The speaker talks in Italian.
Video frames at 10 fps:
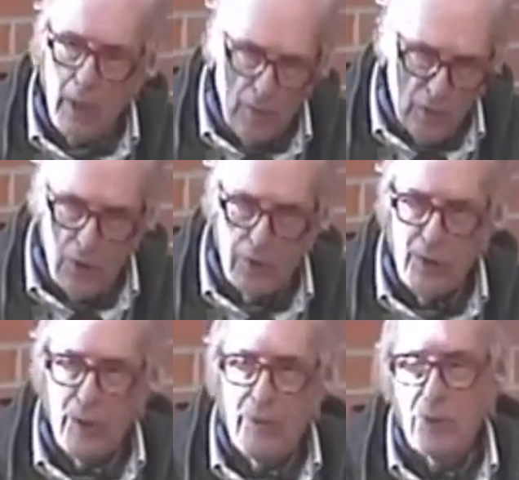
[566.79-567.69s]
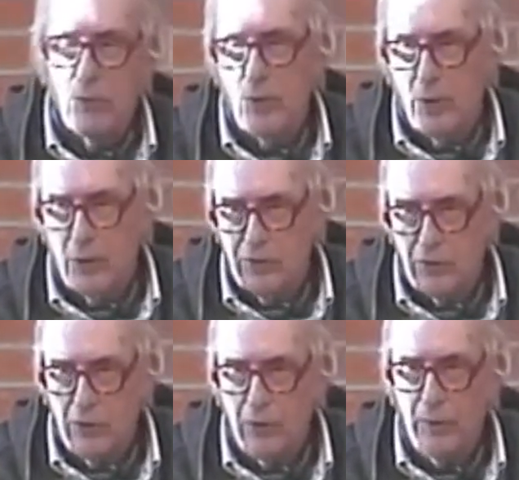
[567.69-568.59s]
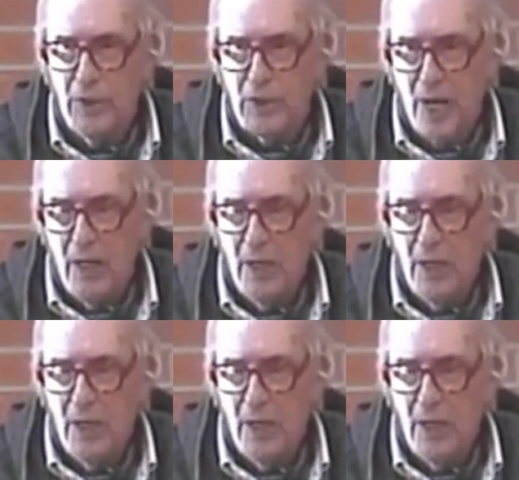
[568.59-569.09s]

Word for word: ha bisogno di qualcuno che lo sostituisca.